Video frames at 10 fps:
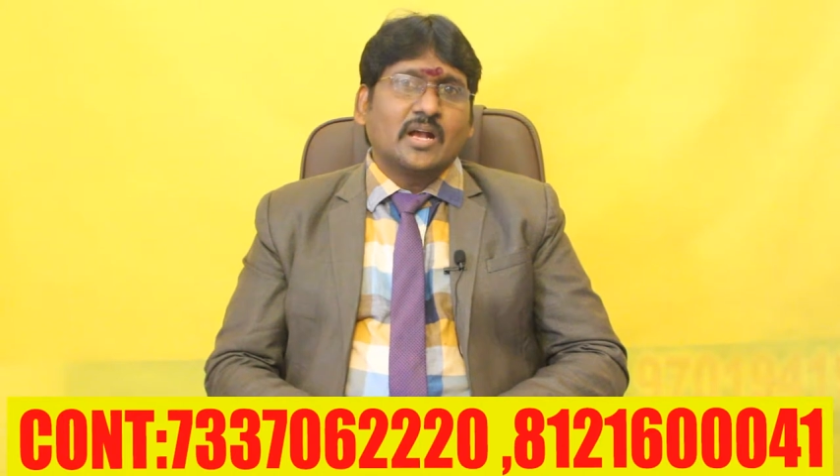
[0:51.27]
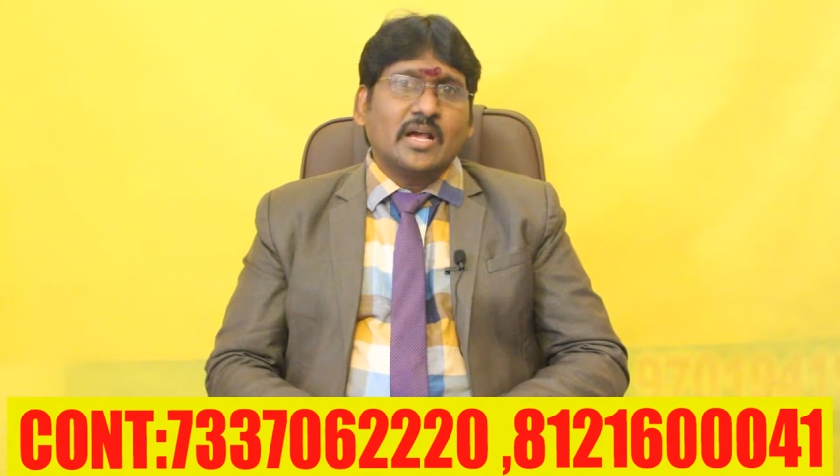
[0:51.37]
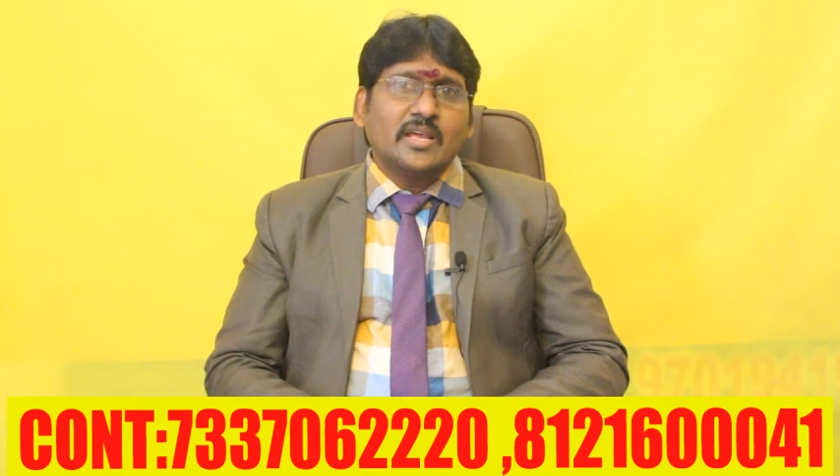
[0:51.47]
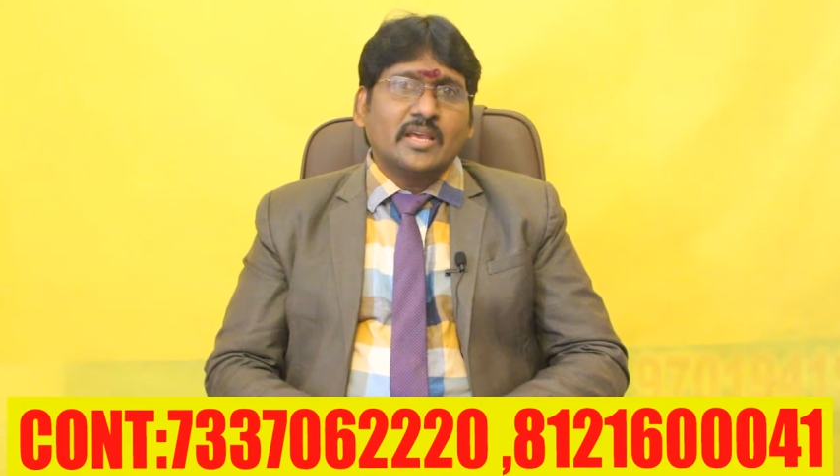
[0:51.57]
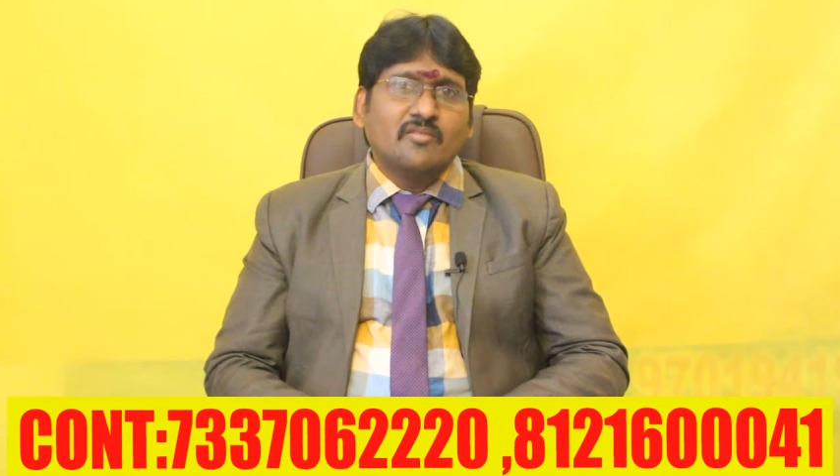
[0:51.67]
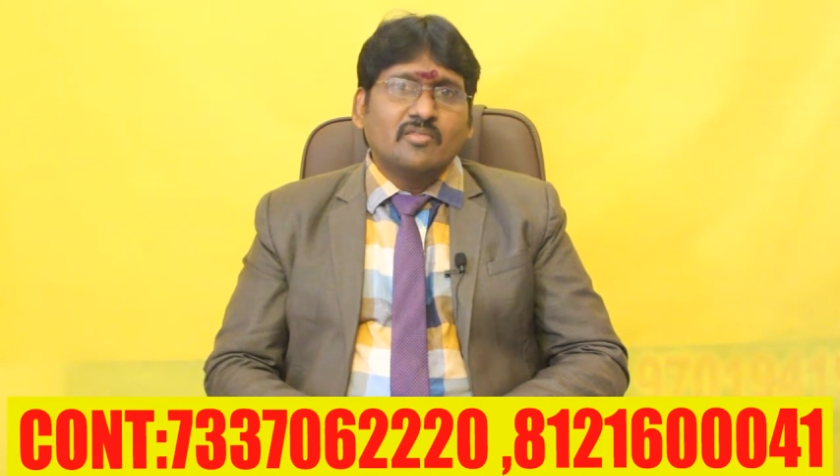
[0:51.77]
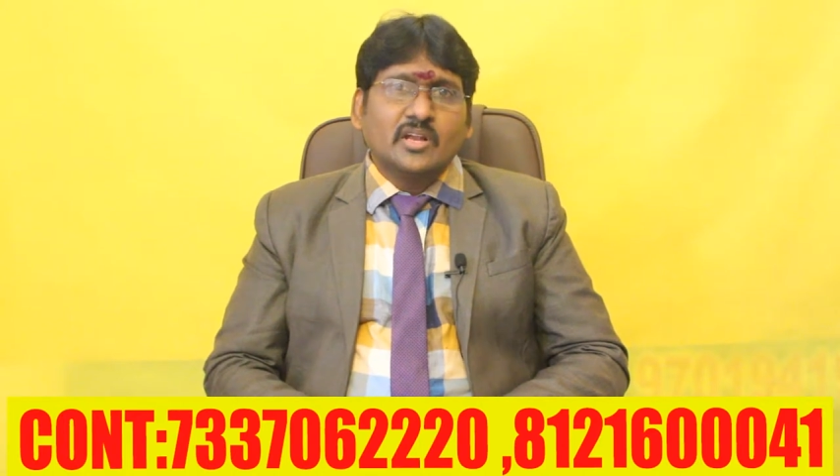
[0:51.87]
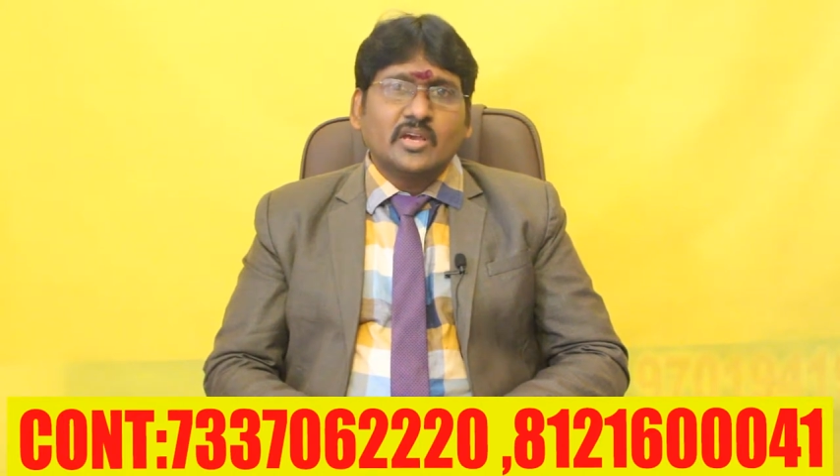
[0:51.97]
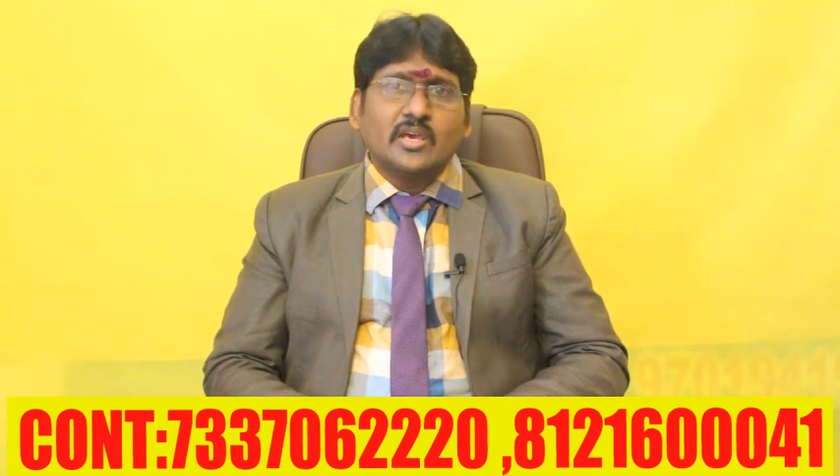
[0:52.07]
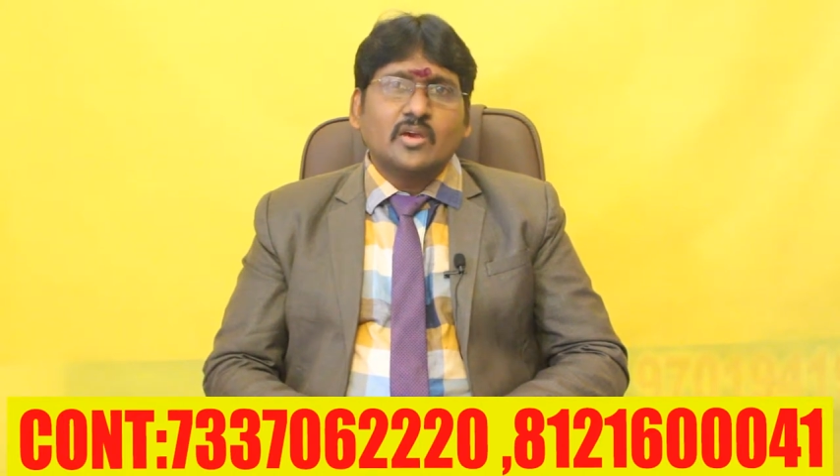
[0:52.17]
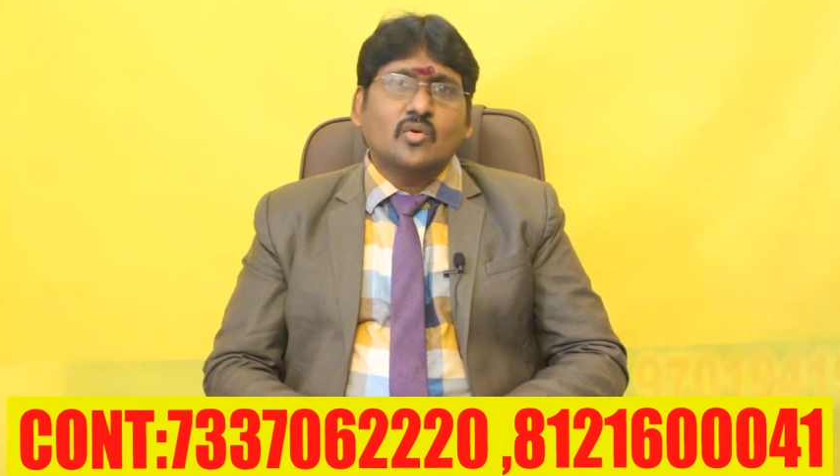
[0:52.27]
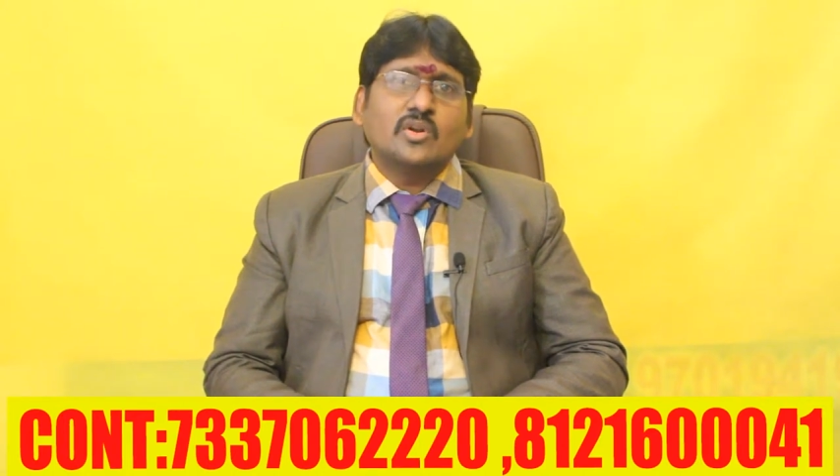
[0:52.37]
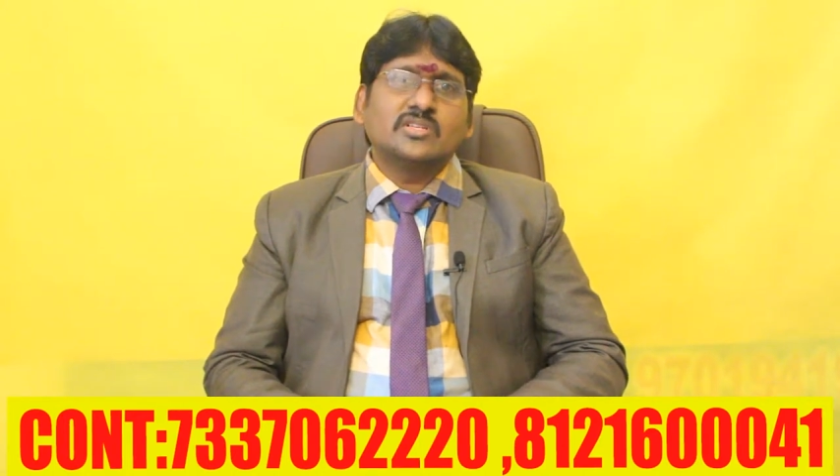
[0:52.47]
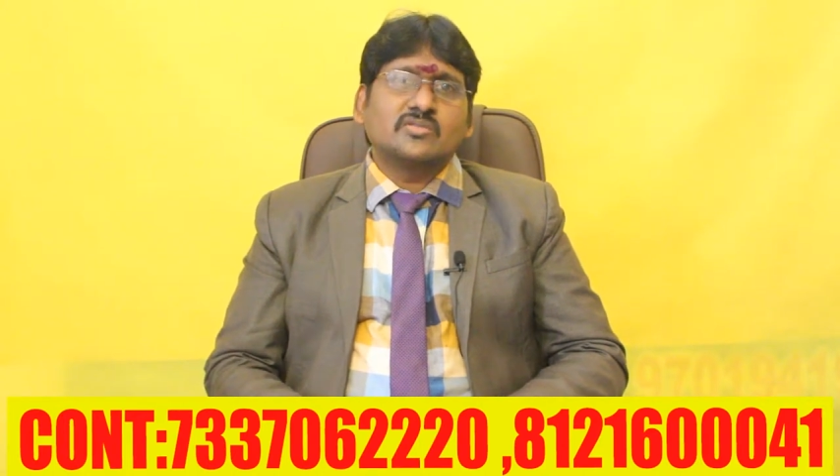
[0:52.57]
కానీ వీళ్ళకి కొన్ని